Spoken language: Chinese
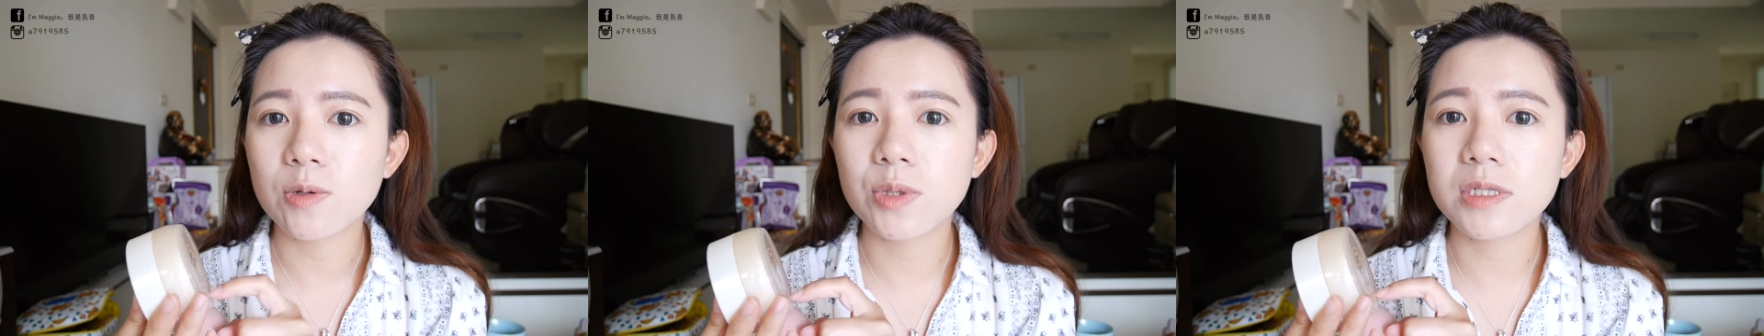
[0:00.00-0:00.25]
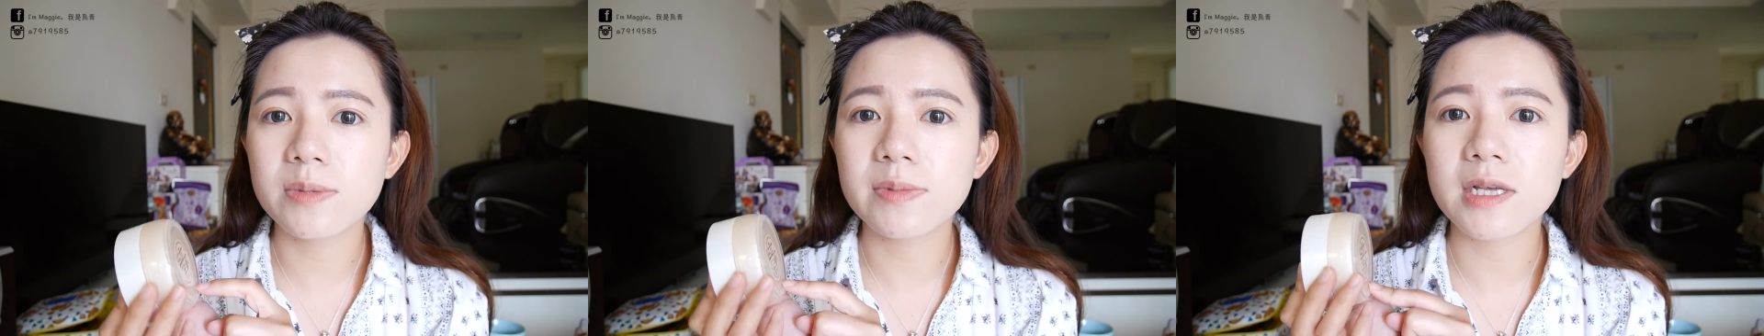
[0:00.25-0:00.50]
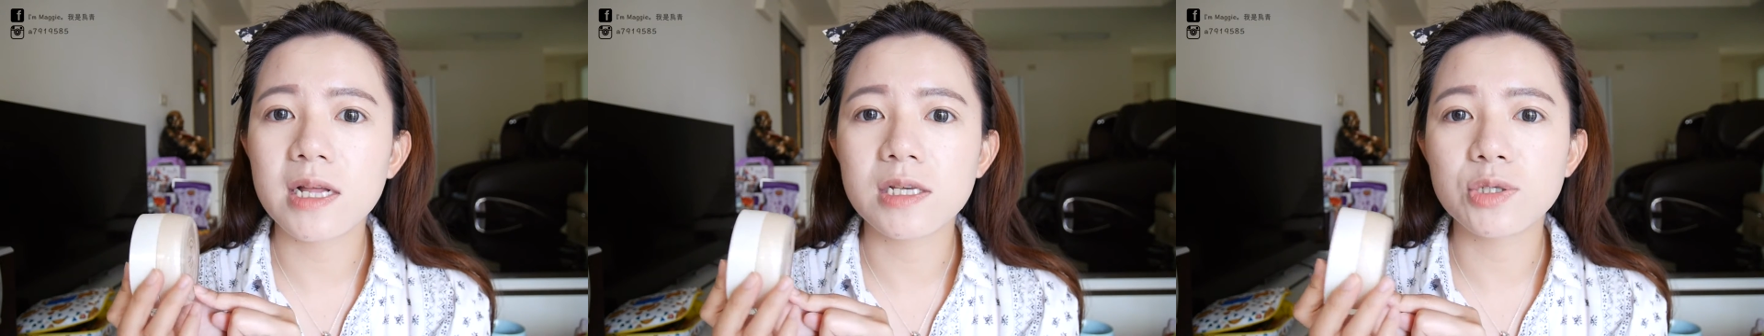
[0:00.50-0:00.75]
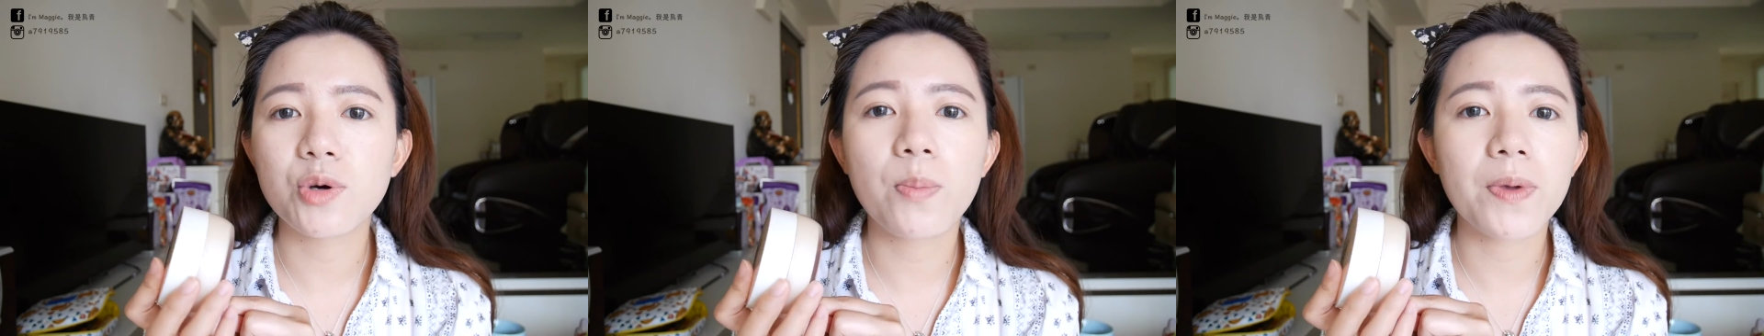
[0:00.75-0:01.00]
所以基本上你
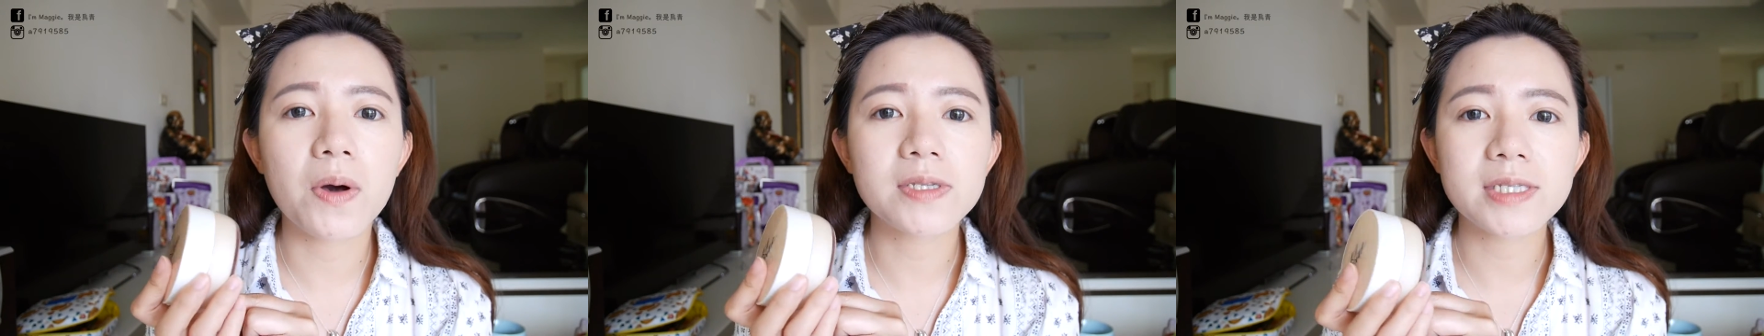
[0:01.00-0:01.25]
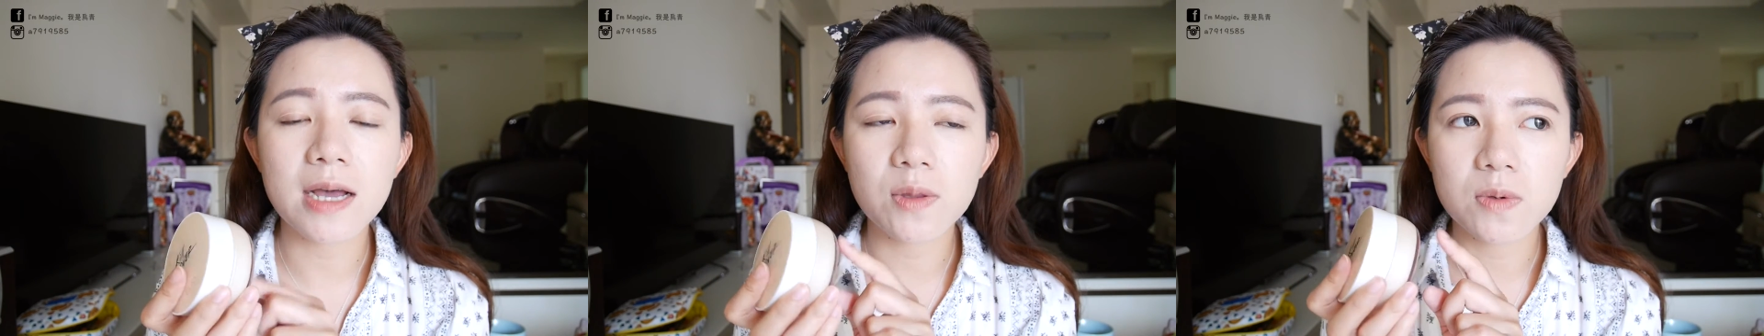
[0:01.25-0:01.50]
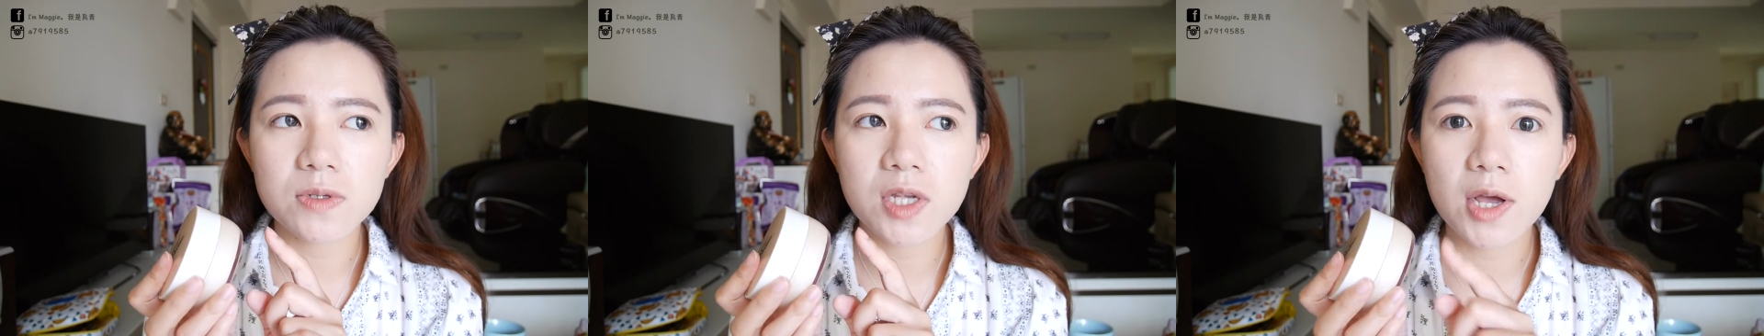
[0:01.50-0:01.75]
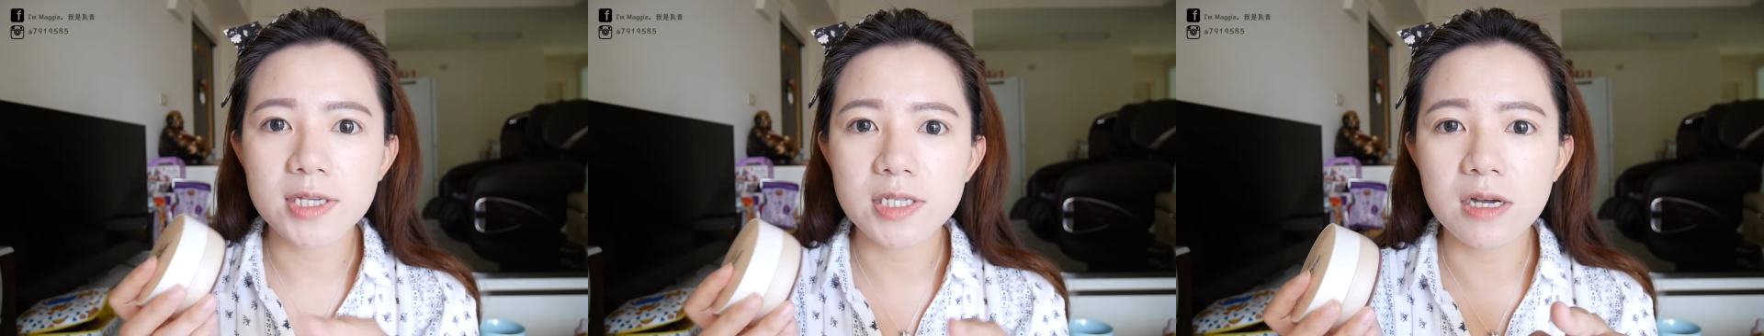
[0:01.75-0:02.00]
就不用再多
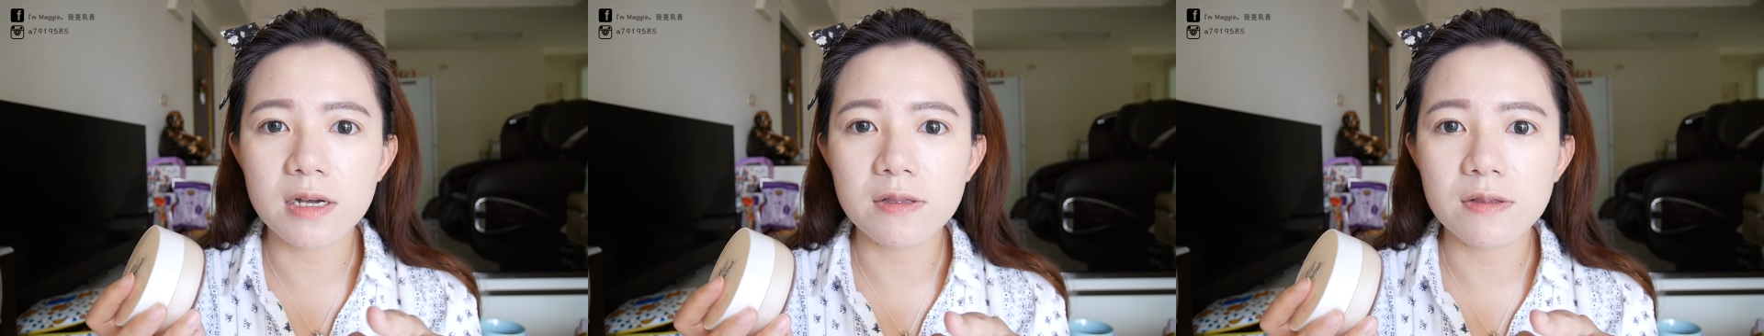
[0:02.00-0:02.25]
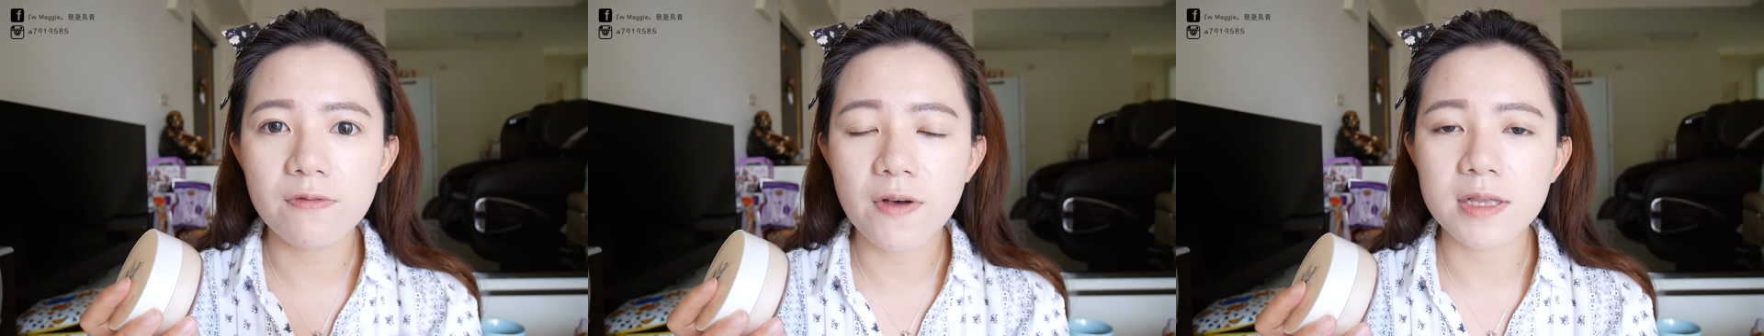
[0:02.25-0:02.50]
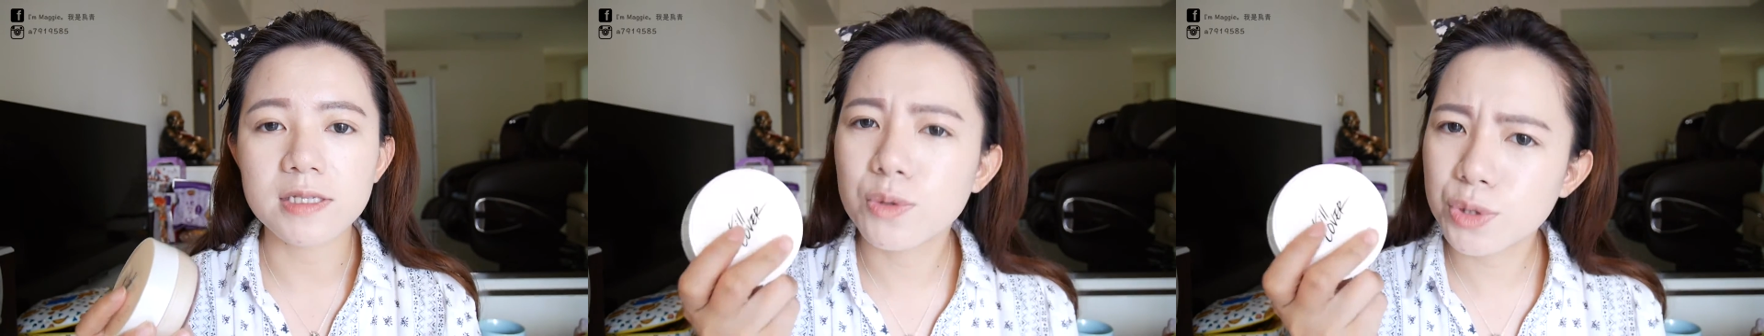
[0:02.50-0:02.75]
上一层防晒。